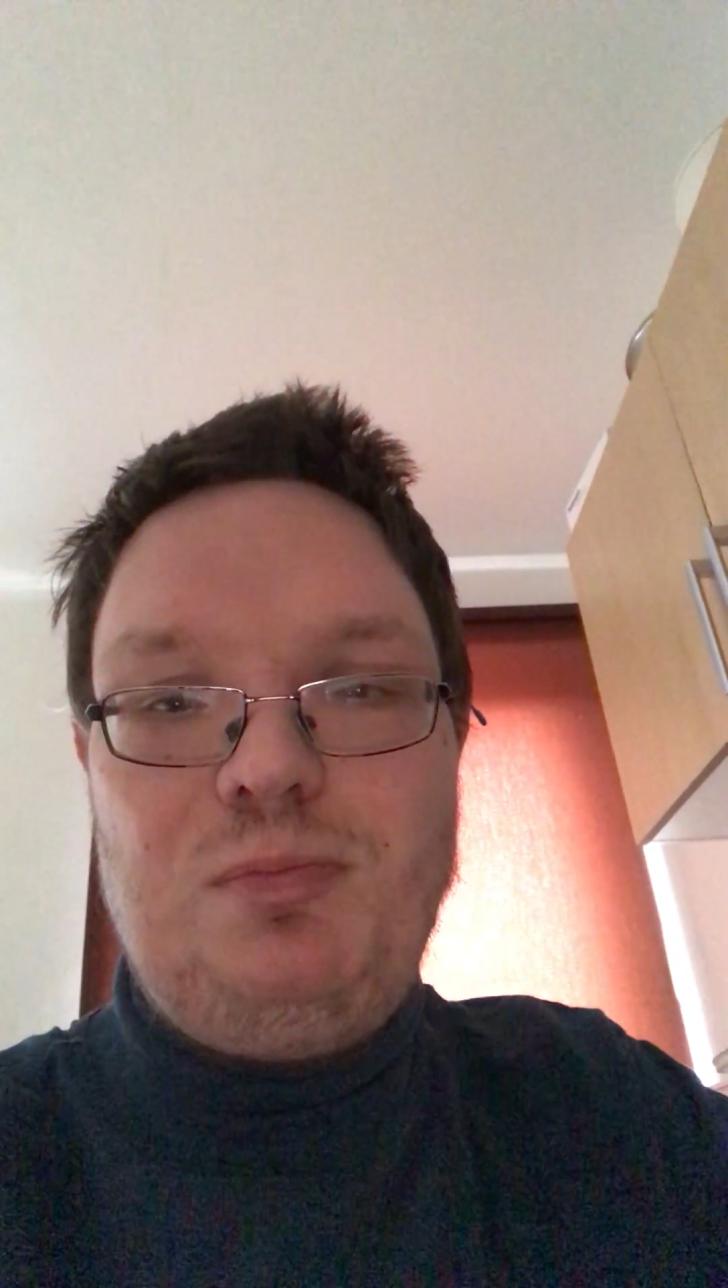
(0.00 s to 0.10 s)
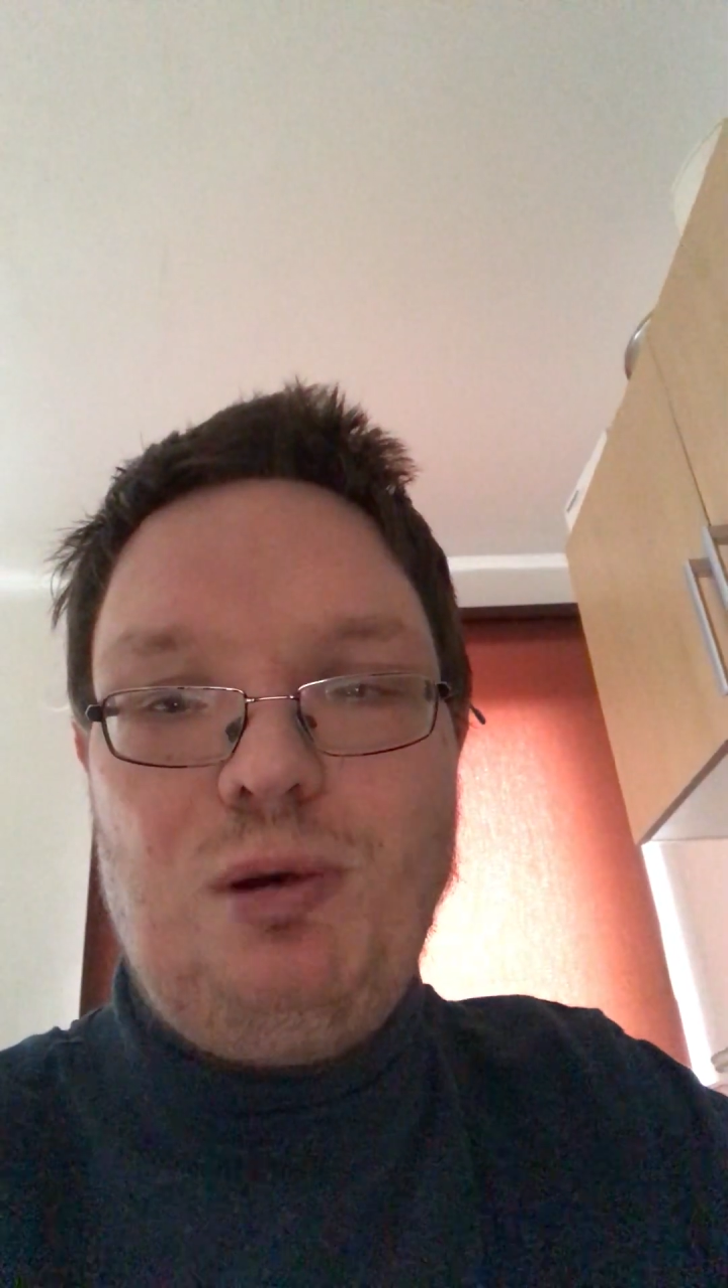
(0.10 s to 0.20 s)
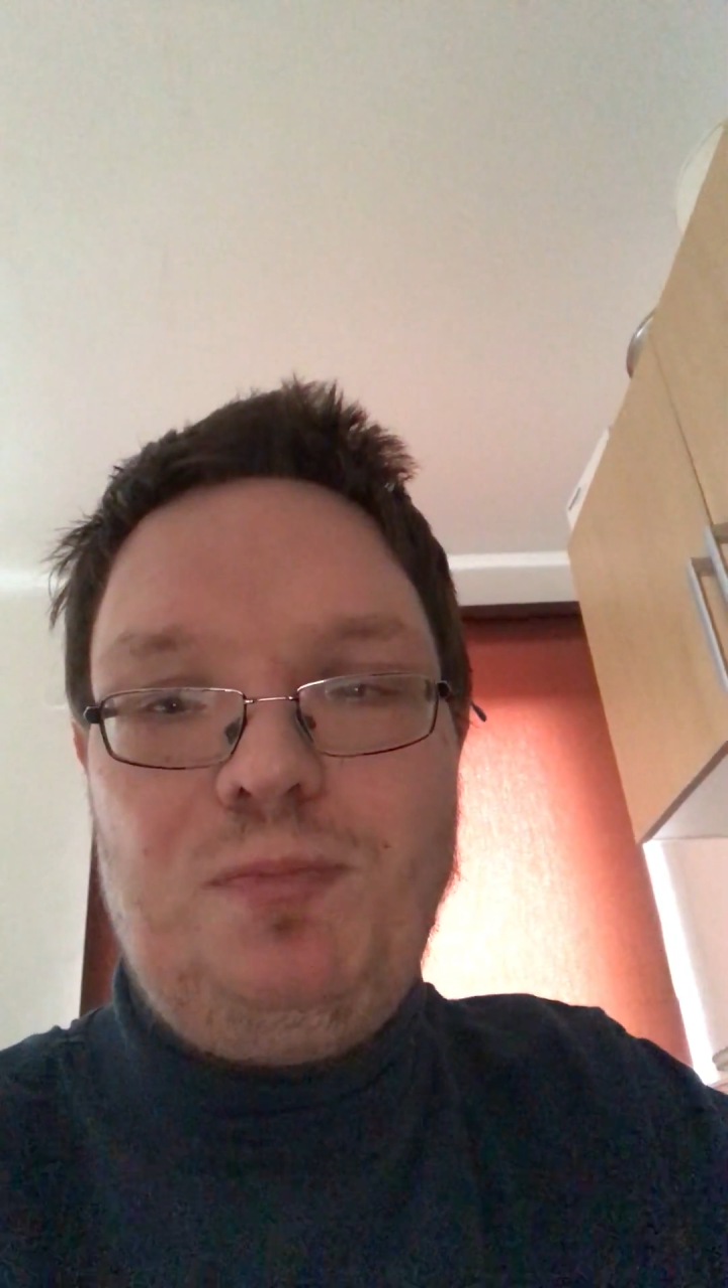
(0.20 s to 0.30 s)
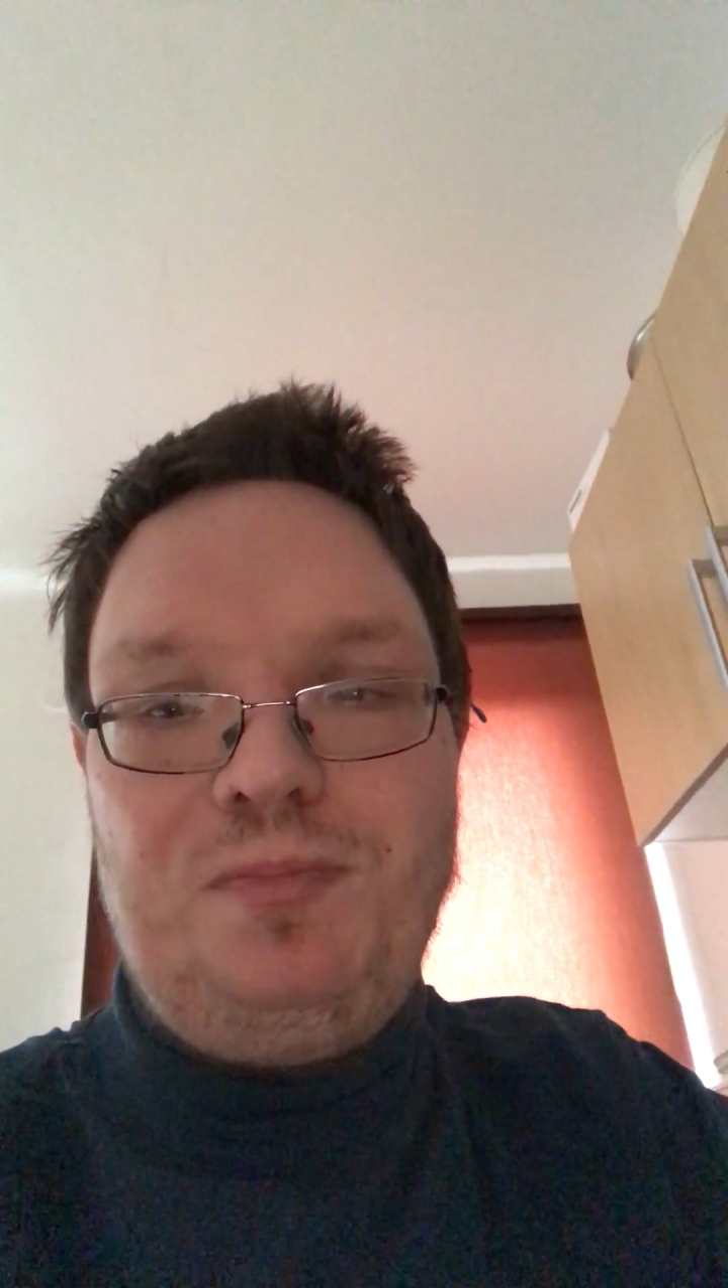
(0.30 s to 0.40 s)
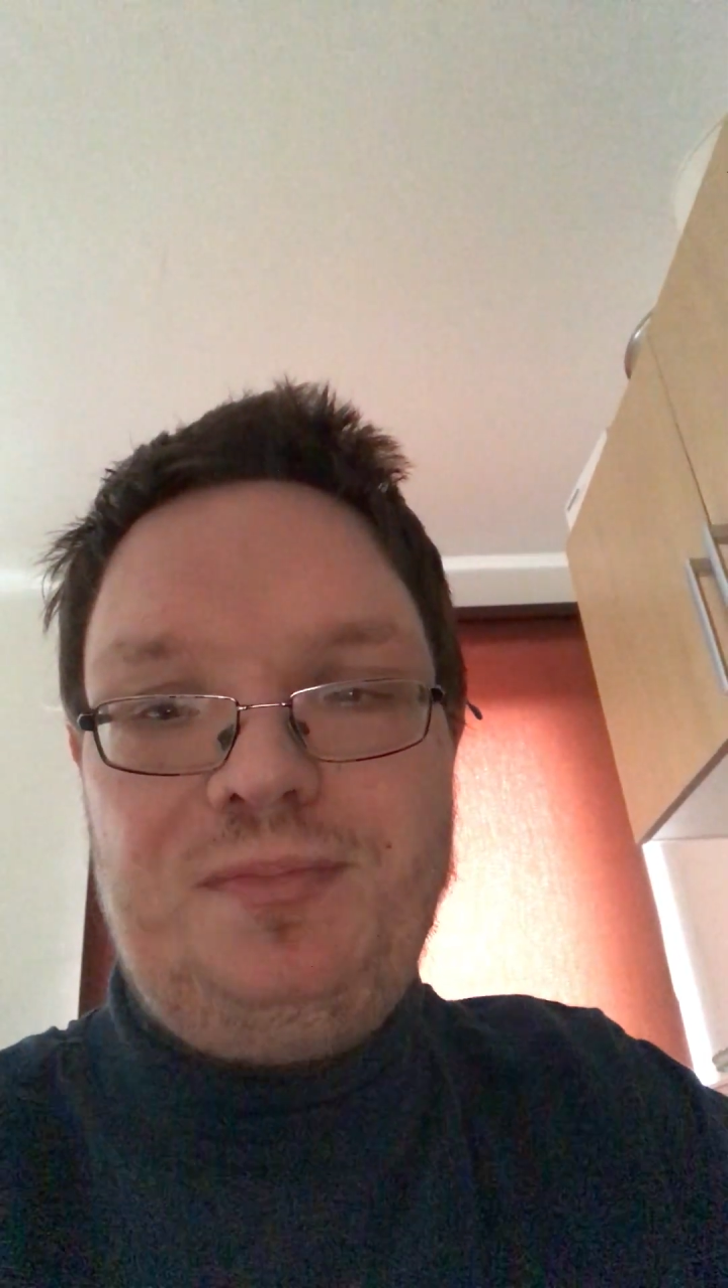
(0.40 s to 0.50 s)

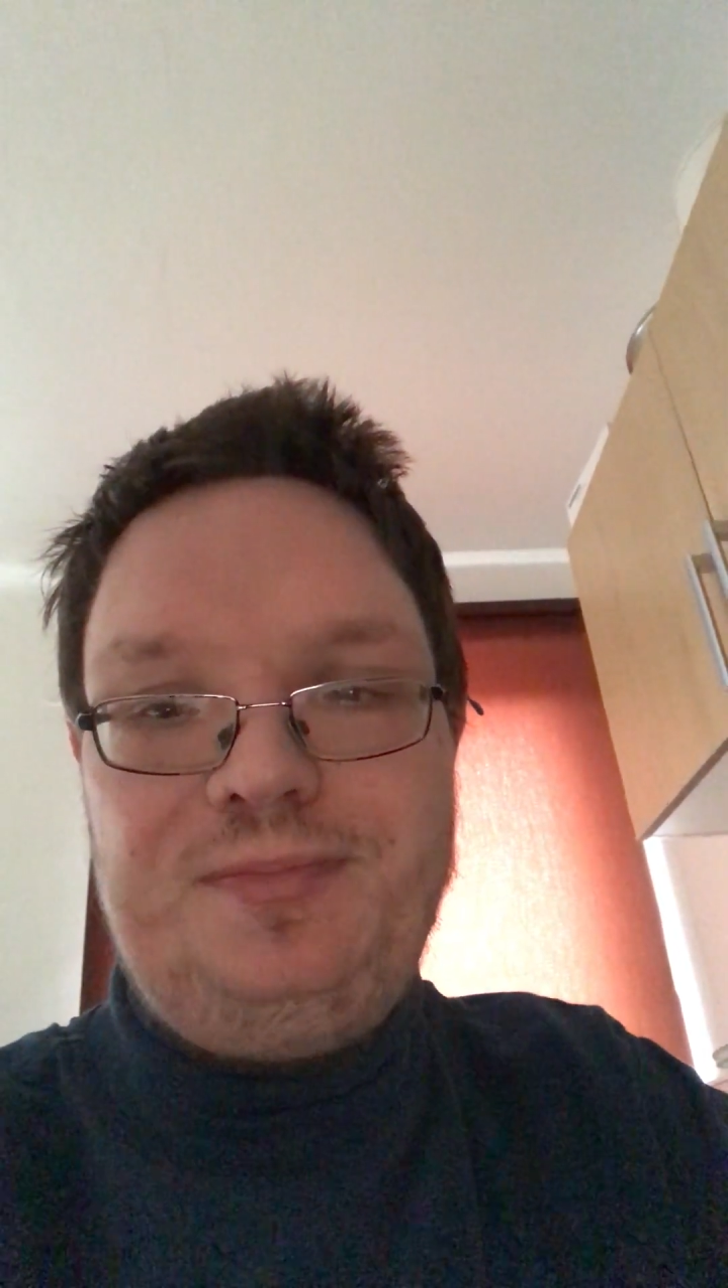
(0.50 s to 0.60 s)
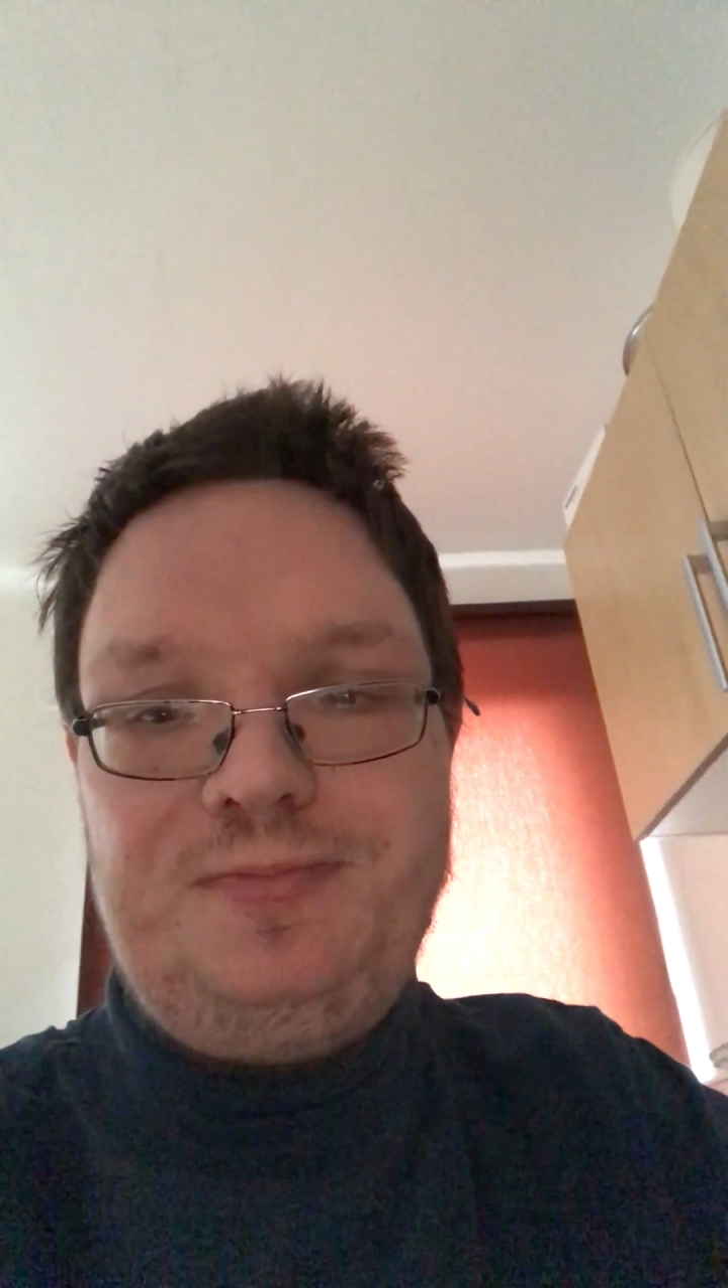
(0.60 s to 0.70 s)
mobben.